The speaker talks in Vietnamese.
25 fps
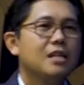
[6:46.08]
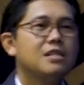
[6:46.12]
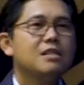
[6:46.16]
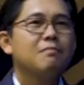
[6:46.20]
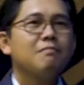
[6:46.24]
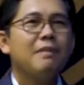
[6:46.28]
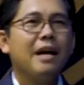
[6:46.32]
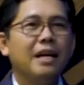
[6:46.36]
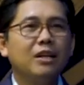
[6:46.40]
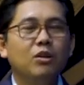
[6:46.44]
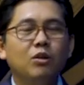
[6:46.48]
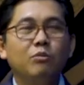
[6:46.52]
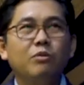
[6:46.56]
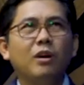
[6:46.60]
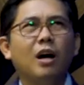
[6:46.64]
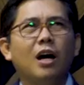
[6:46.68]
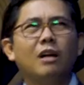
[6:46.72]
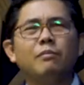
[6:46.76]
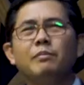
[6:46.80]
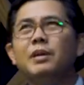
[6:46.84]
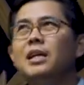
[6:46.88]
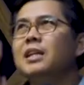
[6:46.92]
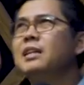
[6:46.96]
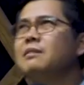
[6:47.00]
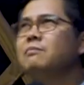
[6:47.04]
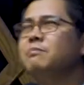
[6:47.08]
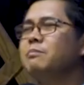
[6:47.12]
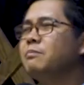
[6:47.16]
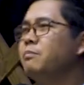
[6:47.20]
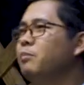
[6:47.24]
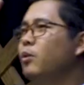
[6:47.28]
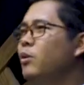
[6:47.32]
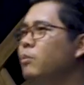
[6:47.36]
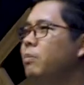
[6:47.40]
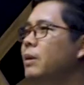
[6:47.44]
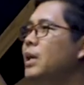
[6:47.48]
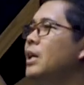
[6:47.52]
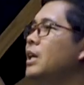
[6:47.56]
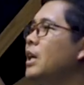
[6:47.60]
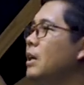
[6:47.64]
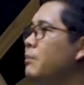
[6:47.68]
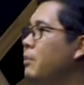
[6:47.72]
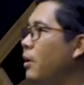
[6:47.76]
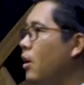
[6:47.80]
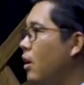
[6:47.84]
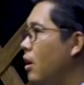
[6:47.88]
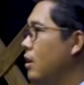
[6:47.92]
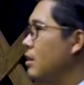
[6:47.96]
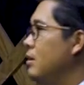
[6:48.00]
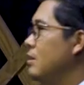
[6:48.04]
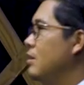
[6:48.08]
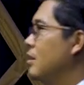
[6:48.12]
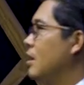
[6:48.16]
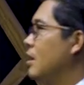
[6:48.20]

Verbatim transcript: hay sớm ấy nó với admin pu pleng ai phong